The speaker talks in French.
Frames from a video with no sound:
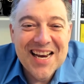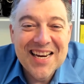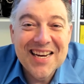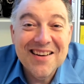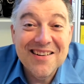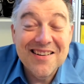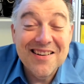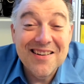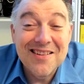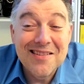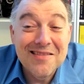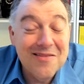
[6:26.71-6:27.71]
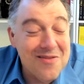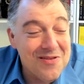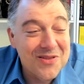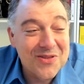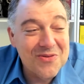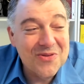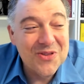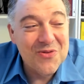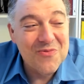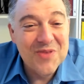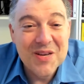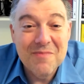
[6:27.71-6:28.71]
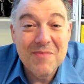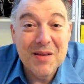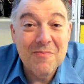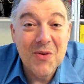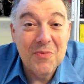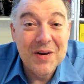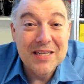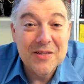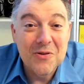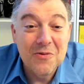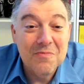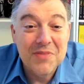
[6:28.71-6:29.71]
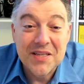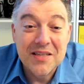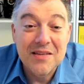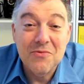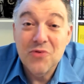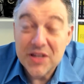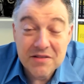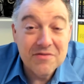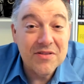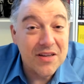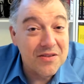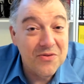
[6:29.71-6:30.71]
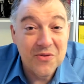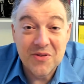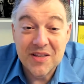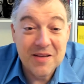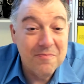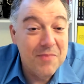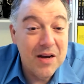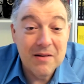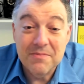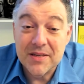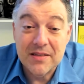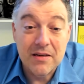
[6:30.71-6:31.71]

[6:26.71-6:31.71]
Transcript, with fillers: Euh, un jour, j'ai oublié de mettre mon manteau, puis oui, j'ai retourné de bord parce que,